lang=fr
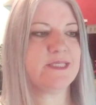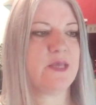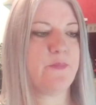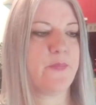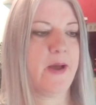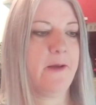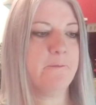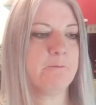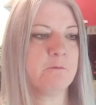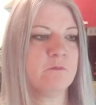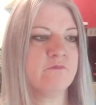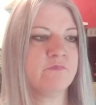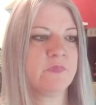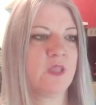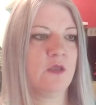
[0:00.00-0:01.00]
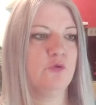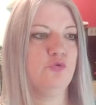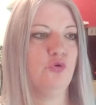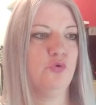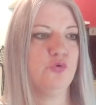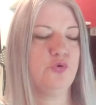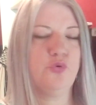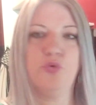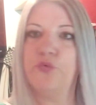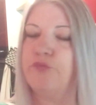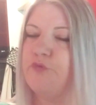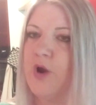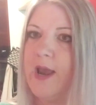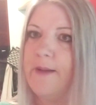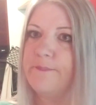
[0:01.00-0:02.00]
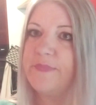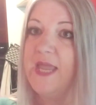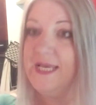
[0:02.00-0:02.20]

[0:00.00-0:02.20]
sympa. Donc voilà.